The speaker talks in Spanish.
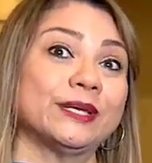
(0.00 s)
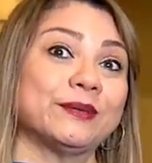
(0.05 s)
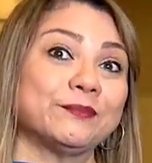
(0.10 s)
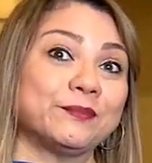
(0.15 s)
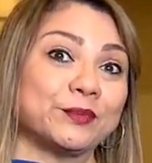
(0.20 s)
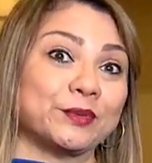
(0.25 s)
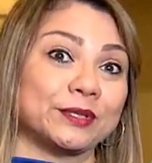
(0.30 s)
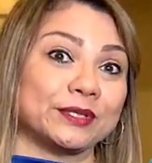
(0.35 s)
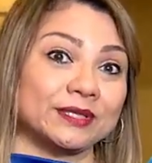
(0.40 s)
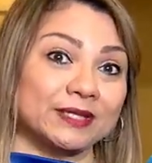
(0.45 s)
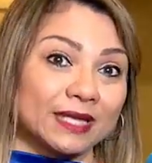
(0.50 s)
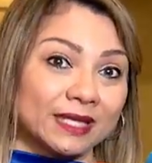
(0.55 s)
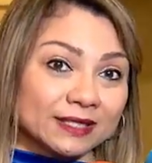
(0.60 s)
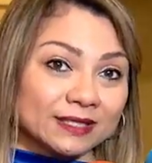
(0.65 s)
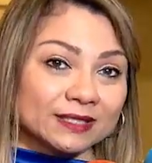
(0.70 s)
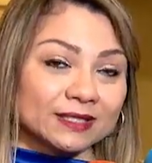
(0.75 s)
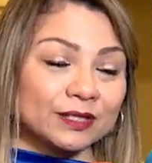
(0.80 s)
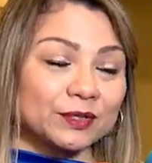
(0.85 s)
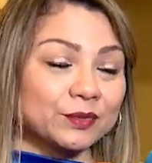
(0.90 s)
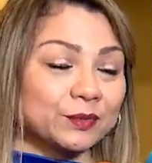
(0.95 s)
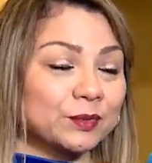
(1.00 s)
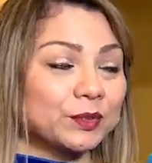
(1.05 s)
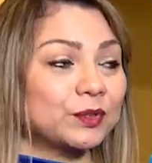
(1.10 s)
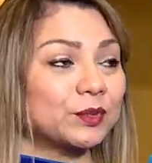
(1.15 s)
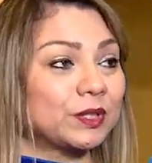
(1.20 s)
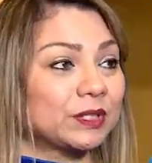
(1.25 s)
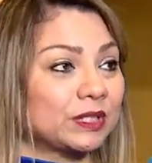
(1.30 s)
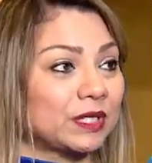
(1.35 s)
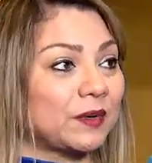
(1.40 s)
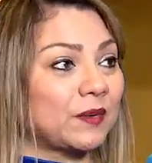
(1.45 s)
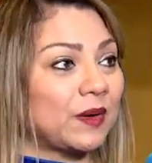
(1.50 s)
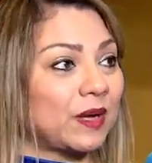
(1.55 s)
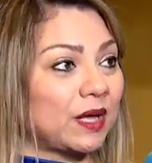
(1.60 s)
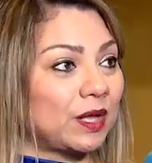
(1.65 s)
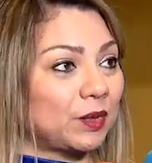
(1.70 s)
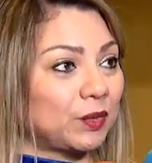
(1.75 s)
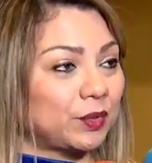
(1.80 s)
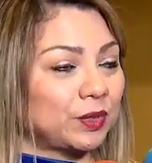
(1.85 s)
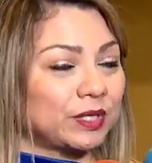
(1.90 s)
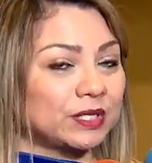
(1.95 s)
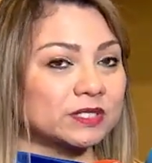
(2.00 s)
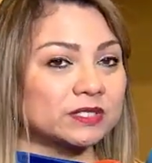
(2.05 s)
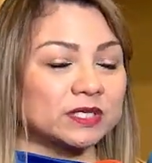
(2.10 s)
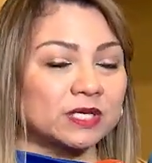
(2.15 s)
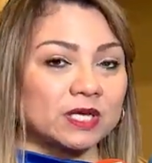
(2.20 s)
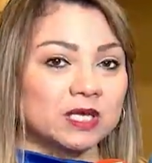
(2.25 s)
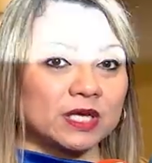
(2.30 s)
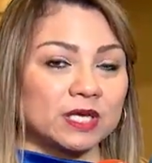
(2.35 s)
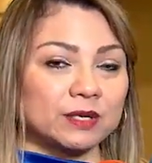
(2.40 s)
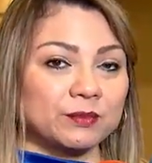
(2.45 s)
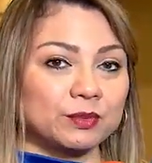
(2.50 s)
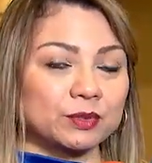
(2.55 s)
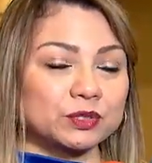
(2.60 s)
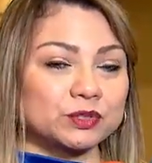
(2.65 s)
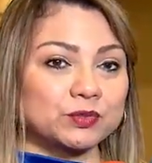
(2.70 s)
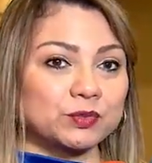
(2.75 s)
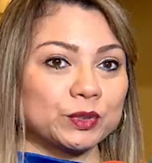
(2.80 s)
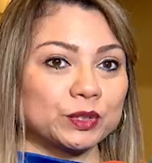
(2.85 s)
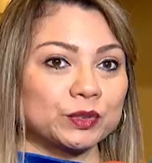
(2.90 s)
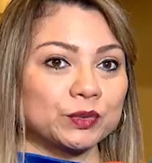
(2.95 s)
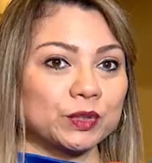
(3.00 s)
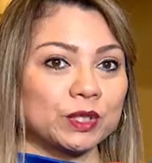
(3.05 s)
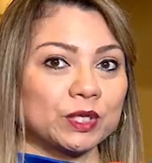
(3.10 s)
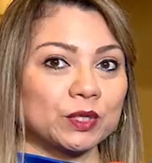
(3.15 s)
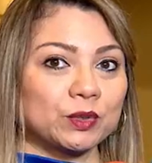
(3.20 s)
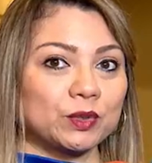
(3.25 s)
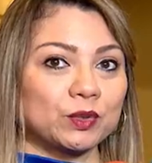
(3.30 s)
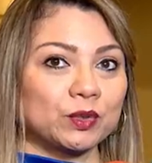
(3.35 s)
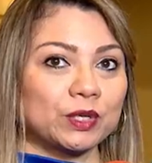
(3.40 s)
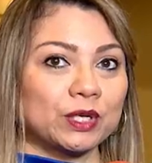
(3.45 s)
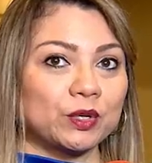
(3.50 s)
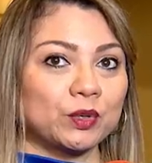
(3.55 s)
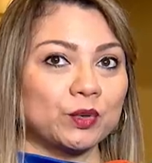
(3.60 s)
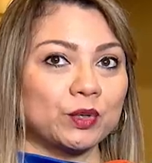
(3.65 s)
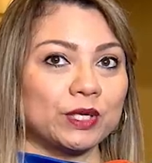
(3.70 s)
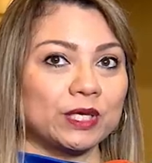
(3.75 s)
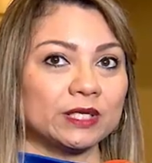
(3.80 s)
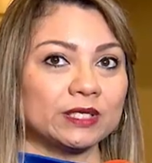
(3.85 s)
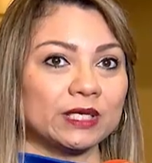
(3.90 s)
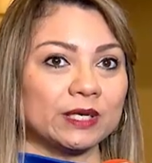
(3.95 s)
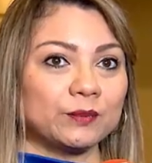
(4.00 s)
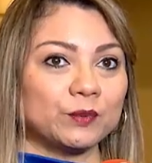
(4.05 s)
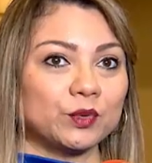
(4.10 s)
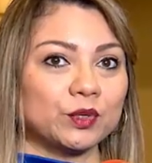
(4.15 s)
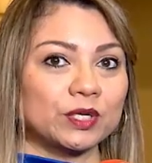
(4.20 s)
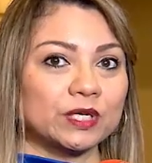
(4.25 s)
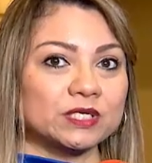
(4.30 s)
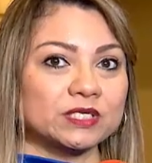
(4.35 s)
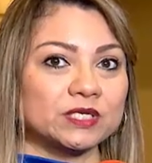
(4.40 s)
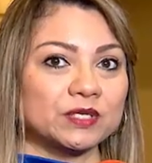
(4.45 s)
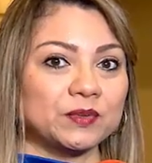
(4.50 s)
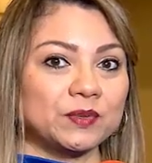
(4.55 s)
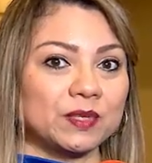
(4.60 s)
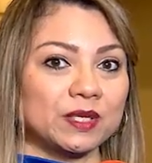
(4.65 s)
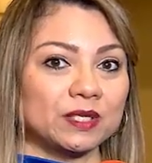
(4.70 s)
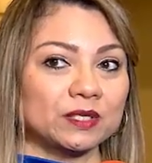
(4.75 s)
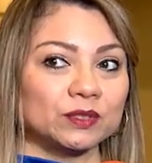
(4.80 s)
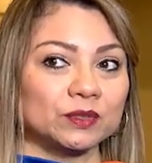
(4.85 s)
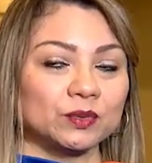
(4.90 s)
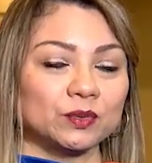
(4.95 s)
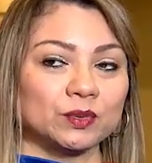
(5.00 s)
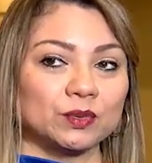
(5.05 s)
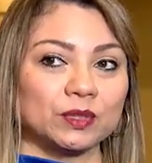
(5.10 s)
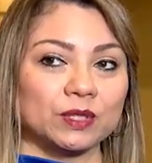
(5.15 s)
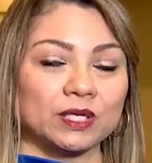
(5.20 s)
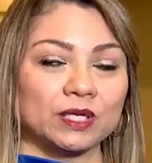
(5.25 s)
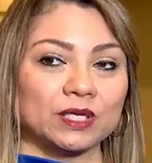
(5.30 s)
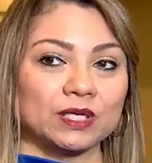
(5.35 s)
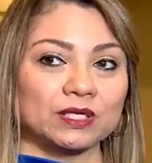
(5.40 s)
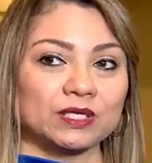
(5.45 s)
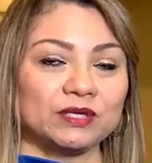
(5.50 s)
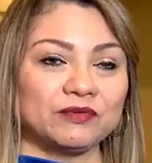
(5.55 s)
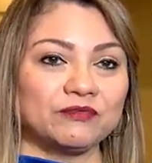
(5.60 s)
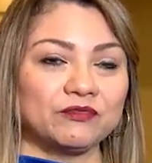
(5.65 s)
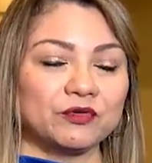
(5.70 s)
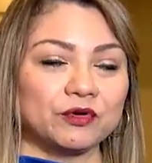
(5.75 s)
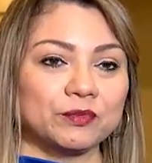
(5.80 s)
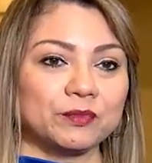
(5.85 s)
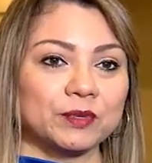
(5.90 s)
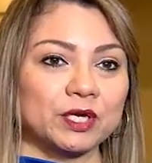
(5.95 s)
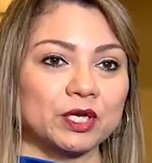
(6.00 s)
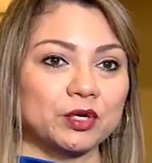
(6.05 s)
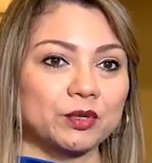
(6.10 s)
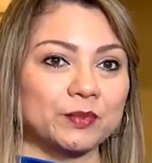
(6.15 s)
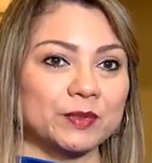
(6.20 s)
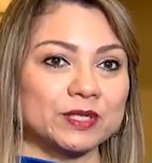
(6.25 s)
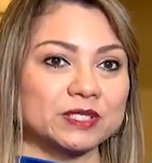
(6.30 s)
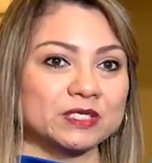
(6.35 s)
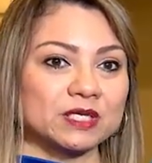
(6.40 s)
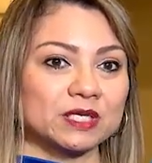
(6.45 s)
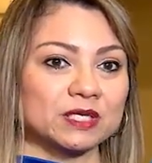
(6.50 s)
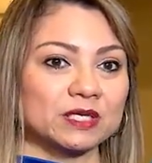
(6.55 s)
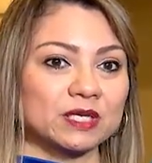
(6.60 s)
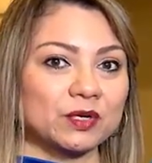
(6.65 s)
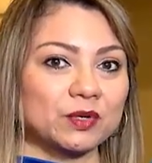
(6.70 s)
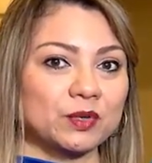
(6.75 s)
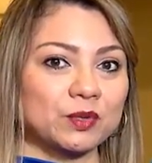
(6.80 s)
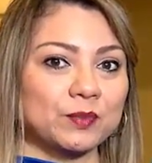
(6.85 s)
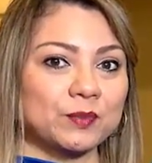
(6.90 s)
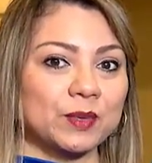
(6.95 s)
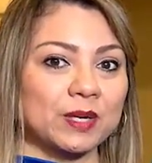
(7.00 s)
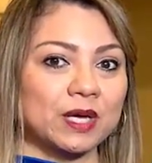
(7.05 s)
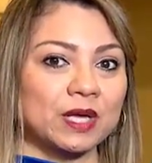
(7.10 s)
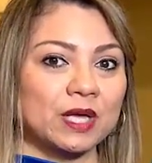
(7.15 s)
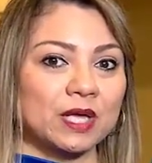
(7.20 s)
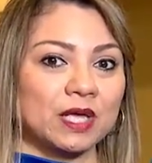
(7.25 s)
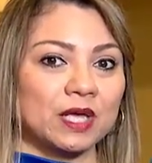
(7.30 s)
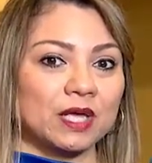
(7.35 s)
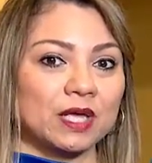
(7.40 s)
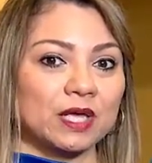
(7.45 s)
importante número de trabajadores y por supuesto que con lo que hoy estamos recibiendo en este informe que nos presenta Copa,